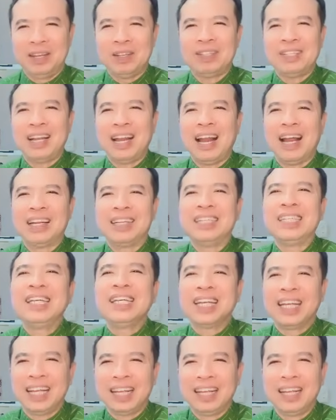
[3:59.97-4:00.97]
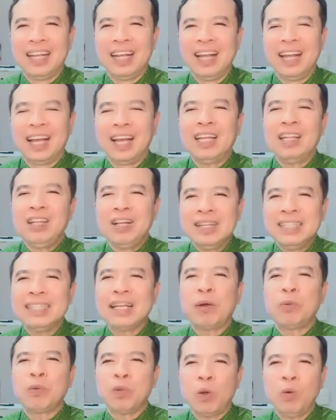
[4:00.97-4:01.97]
nó sẽ là tri kỷ cái
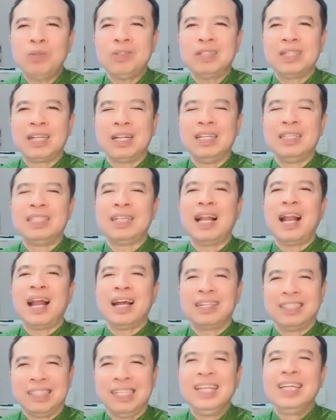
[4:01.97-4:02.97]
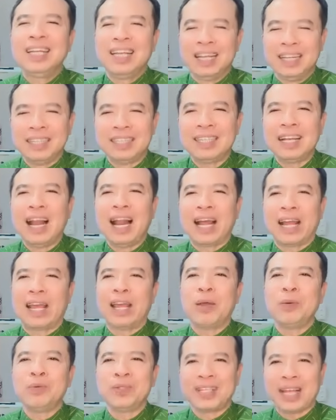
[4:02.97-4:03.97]
tương giao tốt thì sẽ là tri kỷ sẽ là
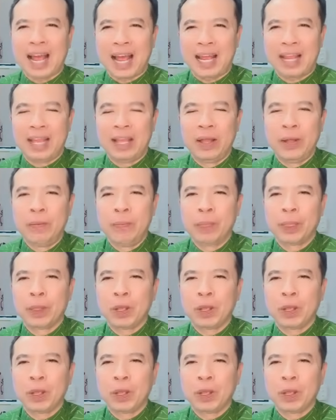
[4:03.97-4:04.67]
kéo dài